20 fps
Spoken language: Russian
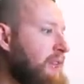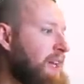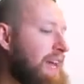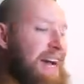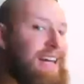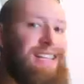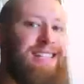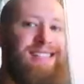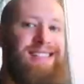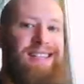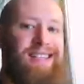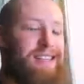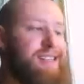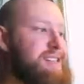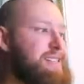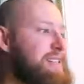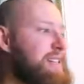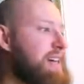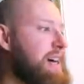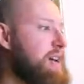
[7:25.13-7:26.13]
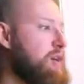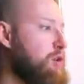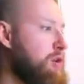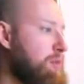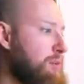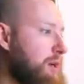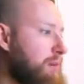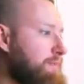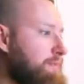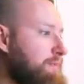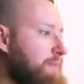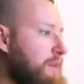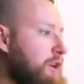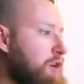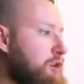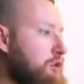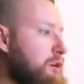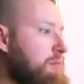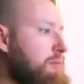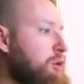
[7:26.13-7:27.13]
Это статистика Ромы.
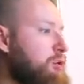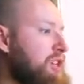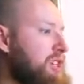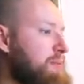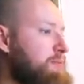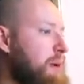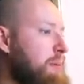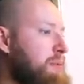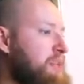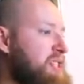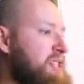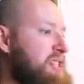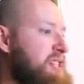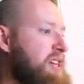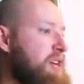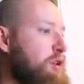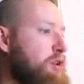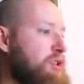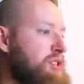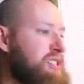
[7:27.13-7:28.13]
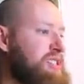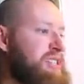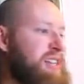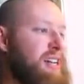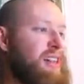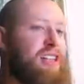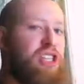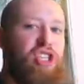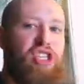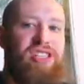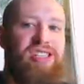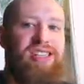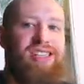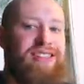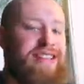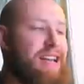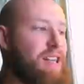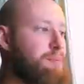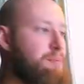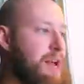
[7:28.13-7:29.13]
Рома у нас победитель, он сделал
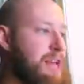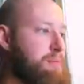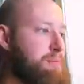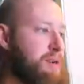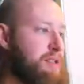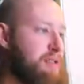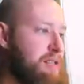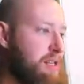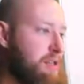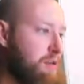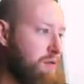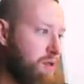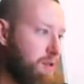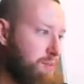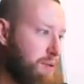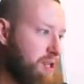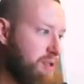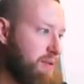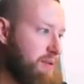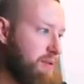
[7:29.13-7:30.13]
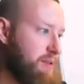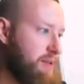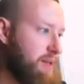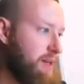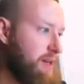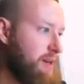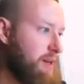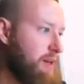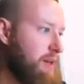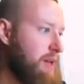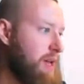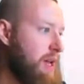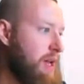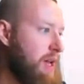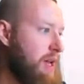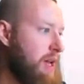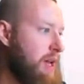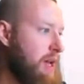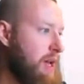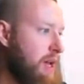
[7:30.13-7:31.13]
65% успешных сделок.
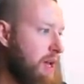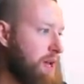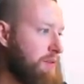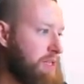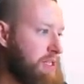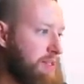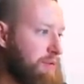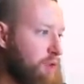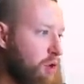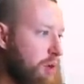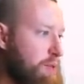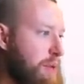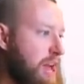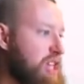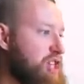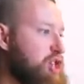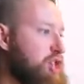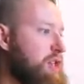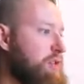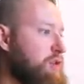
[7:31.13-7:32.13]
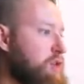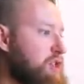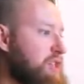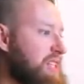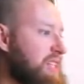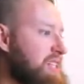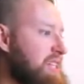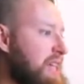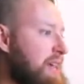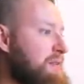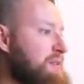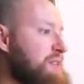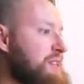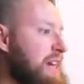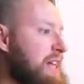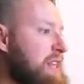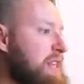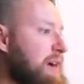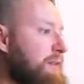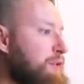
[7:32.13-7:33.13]
Всего опять же 99,
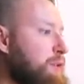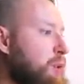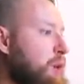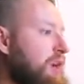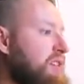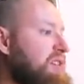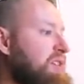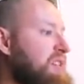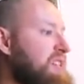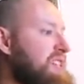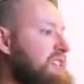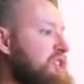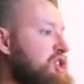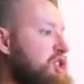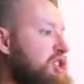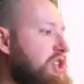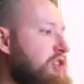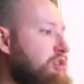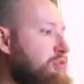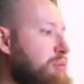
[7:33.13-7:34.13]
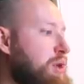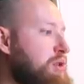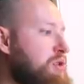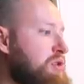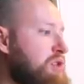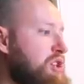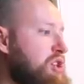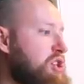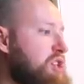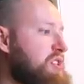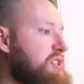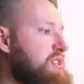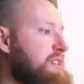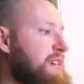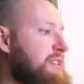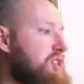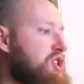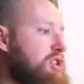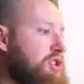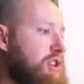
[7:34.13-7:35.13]
1 в 0, 34 в минус,
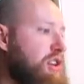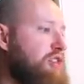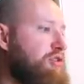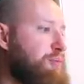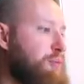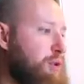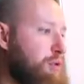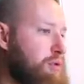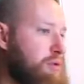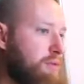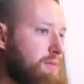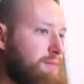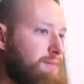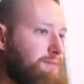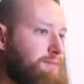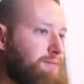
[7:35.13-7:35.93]
64 в плюс.